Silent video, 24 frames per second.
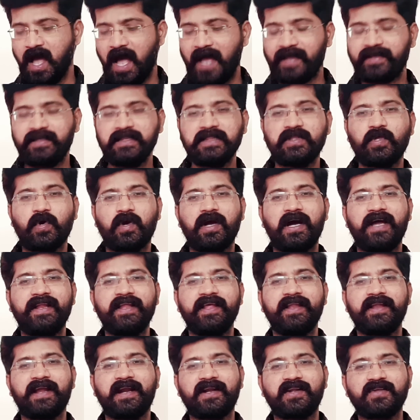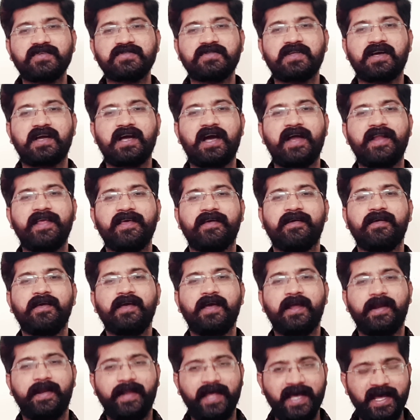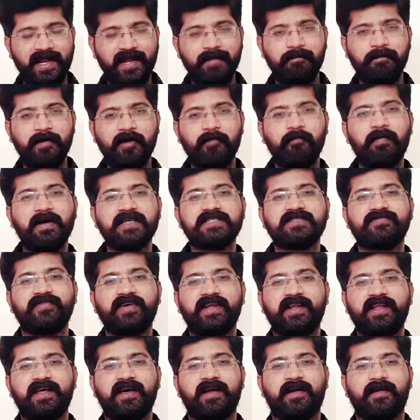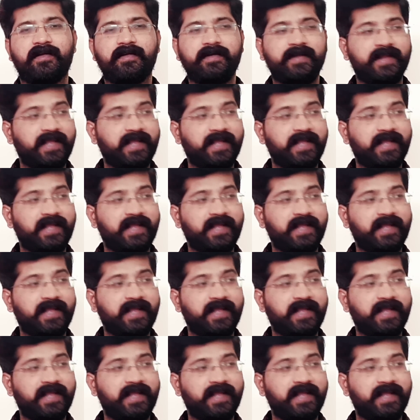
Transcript: అఖిల్తో కానీ నటరాజ్తో కానీ నేను బిగ్ బాస్ విన్నర్